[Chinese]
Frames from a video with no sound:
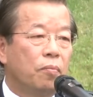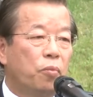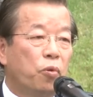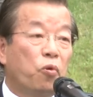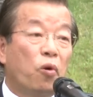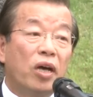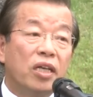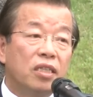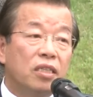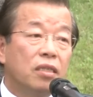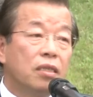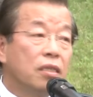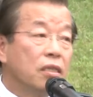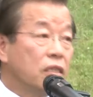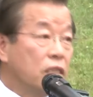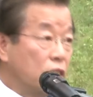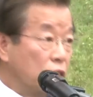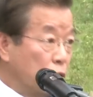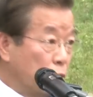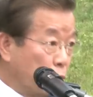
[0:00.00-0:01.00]
不管
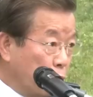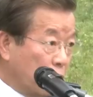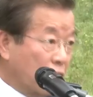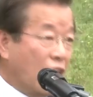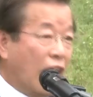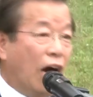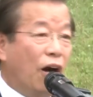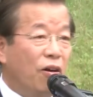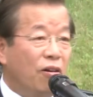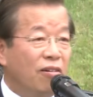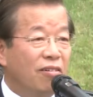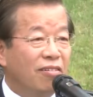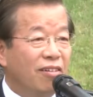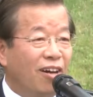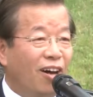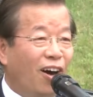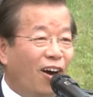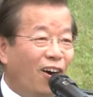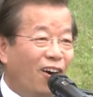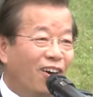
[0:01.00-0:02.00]
是佛教，
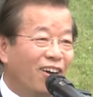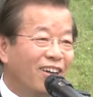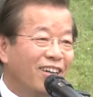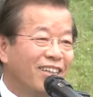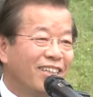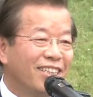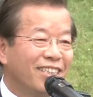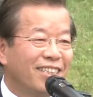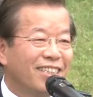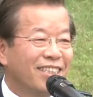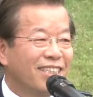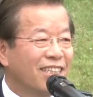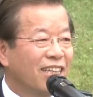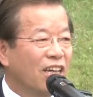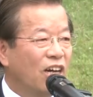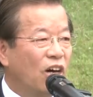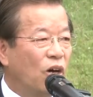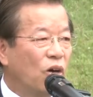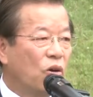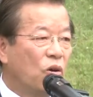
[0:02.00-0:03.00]
吼，
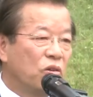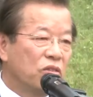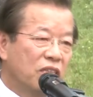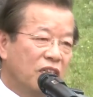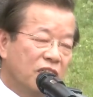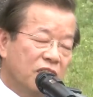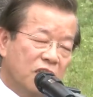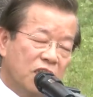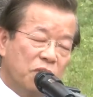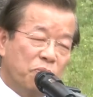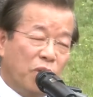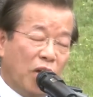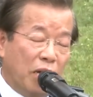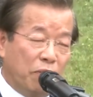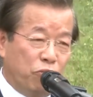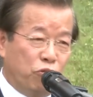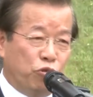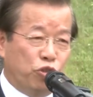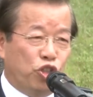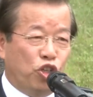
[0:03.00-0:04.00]
哦，讲这生命
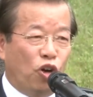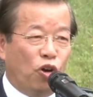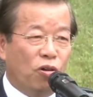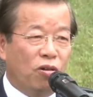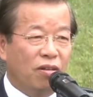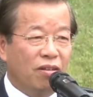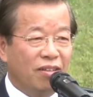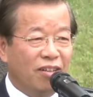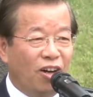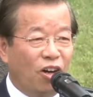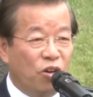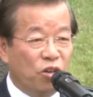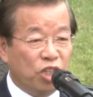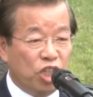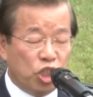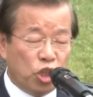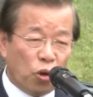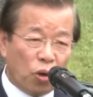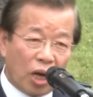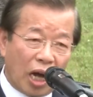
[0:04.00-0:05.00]
无常，哦，
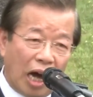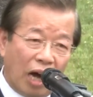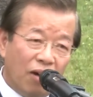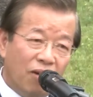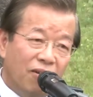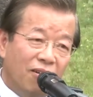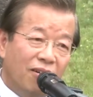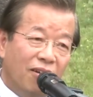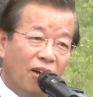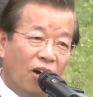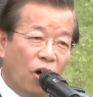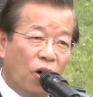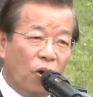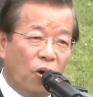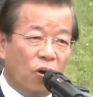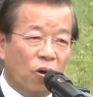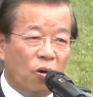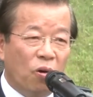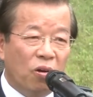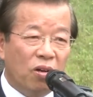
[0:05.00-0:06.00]
基督教，
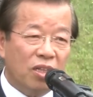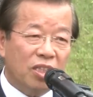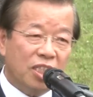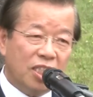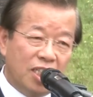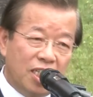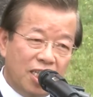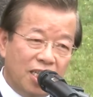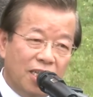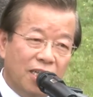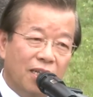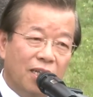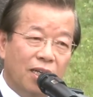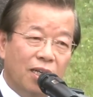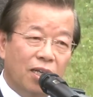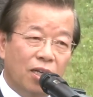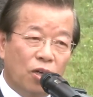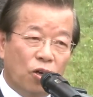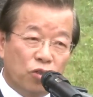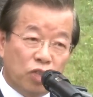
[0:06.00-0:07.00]
哦，讲死，
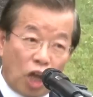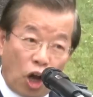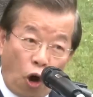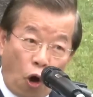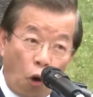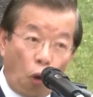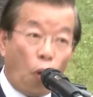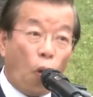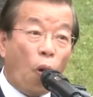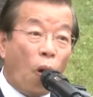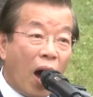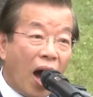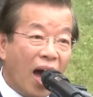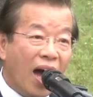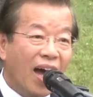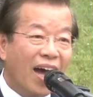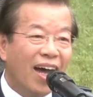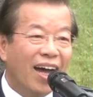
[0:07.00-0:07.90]
搁再复活，